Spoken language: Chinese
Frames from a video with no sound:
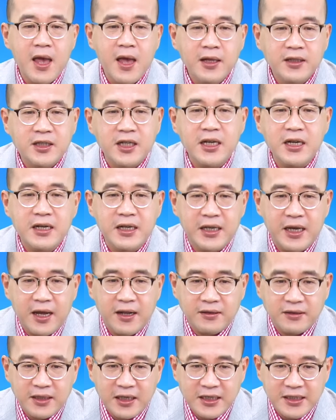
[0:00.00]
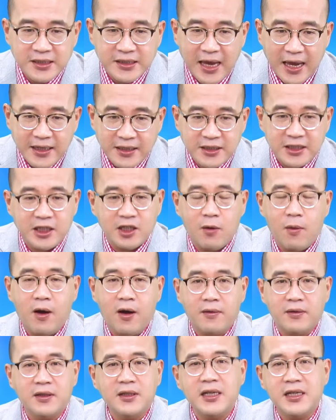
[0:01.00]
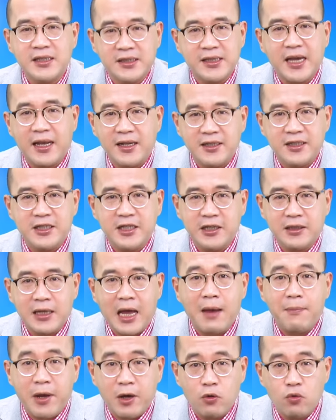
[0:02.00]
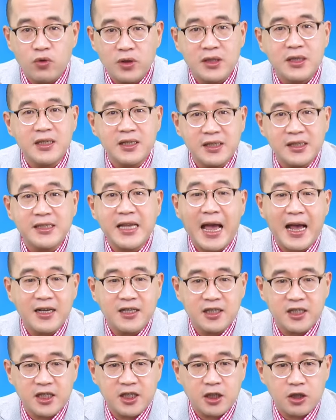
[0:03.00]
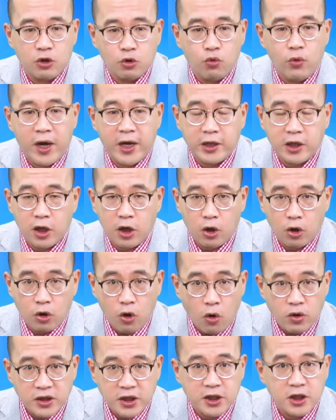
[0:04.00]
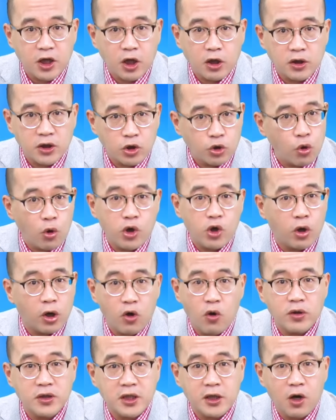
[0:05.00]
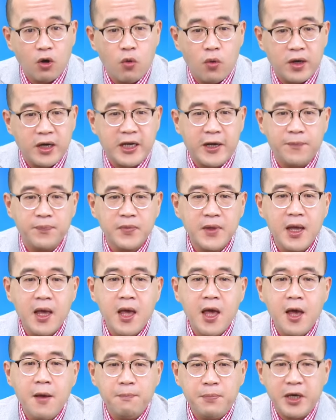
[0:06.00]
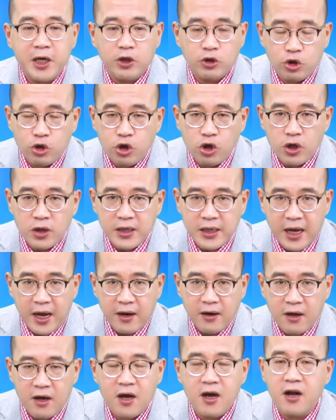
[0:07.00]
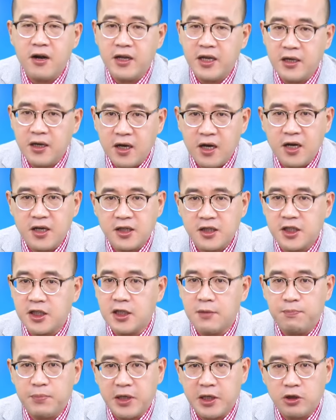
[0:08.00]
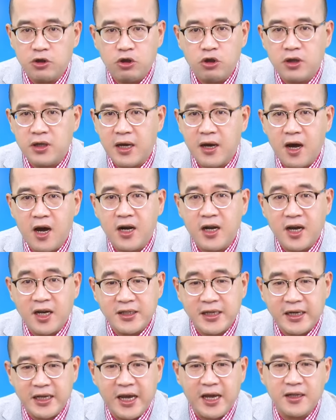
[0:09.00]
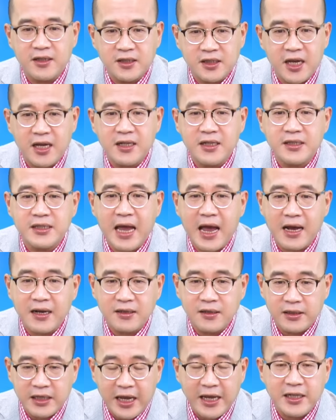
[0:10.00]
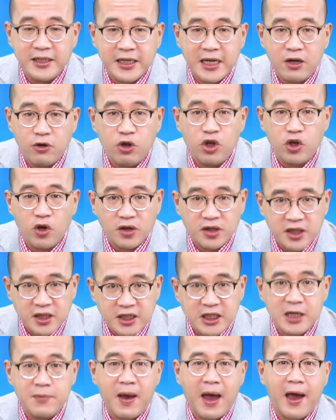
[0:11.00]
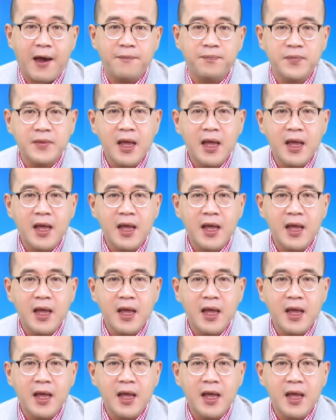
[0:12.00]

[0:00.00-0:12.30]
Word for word: 今年第3季，好不好？第3季台北股市上市柜的公司的所有的公司的获利，比去年2024，比去年2023年成长年增率有 17%，